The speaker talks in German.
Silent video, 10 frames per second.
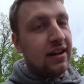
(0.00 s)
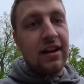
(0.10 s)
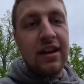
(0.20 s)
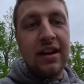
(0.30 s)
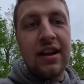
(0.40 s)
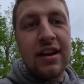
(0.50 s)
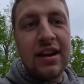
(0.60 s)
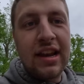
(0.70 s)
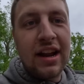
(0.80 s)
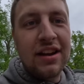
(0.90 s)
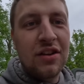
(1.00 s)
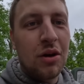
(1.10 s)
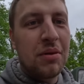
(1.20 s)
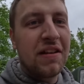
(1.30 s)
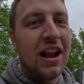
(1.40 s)
äh, dann
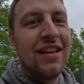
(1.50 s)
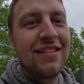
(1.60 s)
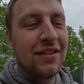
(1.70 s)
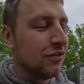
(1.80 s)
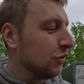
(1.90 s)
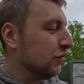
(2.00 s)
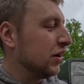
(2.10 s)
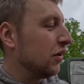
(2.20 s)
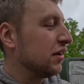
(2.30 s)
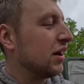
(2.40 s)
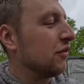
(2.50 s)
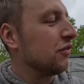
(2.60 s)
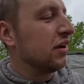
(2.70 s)
kommt das alles so wieder unten raus,